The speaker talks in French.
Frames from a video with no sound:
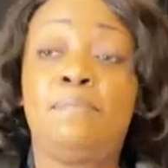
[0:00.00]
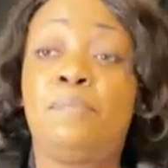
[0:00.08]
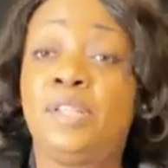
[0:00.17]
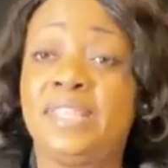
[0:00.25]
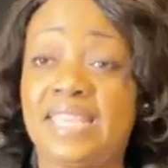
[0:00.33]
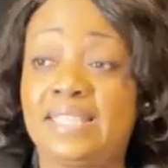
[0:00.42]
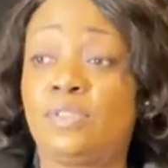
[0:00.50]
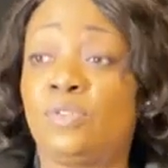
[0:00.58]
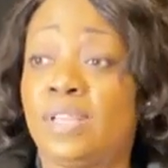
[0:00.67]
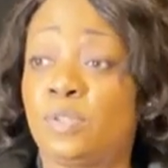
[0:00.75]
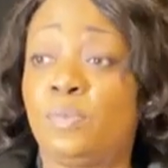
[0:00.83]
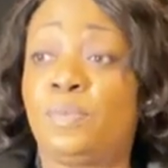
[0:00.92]
une bonne
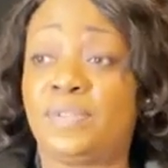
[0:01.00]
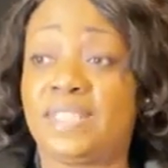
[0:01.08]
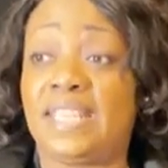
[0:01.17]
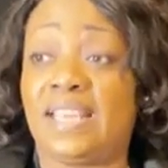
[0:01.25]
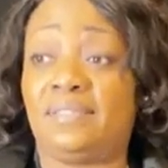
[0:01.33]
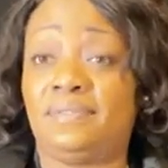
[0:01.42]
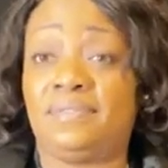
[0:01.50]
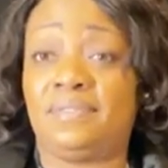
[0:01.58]
question à se poser. Hein.